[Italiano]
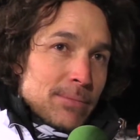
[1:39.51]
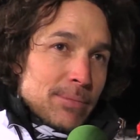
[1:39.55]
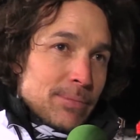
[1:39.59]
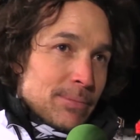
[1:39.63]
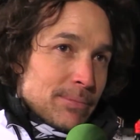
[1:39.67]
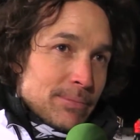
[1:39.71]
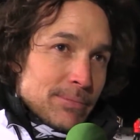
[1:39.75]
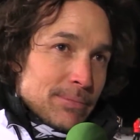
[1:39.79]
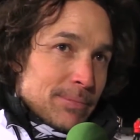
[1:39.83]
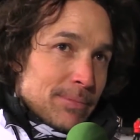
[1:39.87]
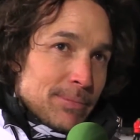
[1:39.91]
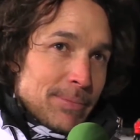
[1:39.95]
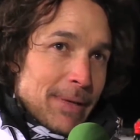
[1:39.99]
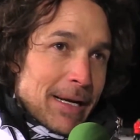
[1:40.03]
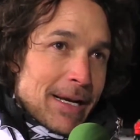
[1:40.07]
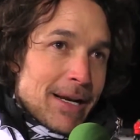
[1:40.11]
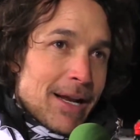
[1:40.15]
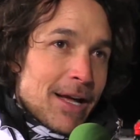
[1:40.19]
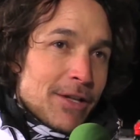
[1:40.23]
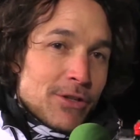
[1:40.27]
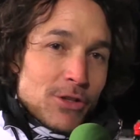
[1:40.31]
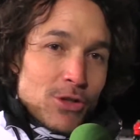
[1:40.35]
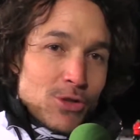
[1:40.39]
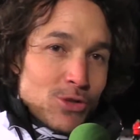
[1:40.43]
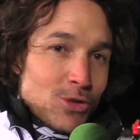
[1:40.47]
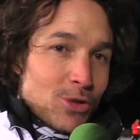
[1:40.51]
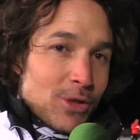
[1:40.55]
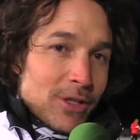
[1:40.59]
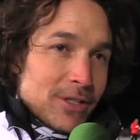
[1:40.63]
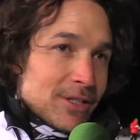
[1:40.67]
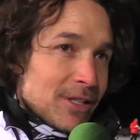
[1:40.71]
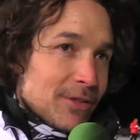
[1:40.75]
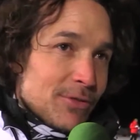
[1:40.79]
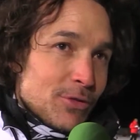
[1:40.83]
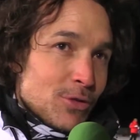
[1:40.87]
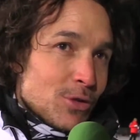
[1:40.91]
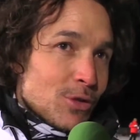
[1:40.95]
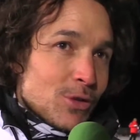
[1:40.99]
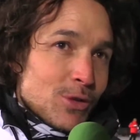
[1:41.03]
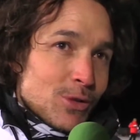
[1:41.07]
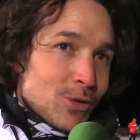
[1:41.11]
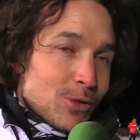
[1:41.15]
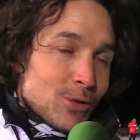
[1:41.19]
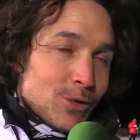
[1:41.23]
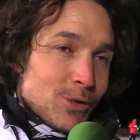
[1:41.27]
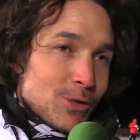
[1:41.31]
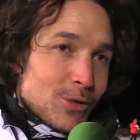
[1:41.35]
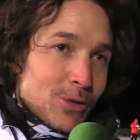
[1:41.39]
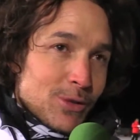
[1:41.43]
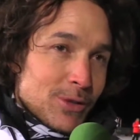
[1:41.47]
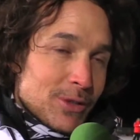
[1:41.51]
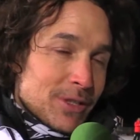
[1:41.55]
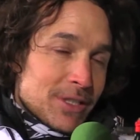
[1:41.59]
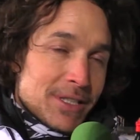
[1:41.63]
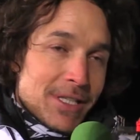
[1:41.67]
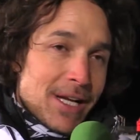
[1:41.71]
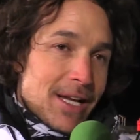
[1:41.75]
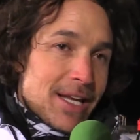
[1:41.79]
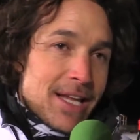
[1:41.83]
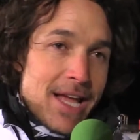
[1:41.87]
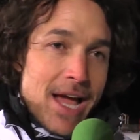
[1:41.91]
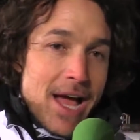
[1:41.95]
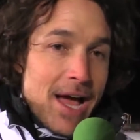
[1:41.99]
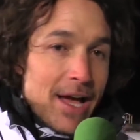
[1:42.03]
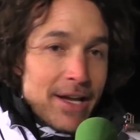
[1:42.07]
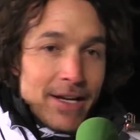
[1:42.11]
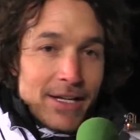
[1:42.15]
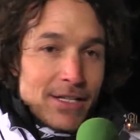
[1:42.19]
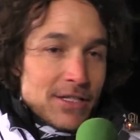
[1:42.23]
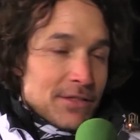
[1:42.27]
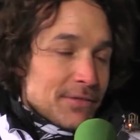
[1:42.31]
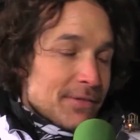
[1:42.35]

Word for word: mm, parlando sulle tv italiane,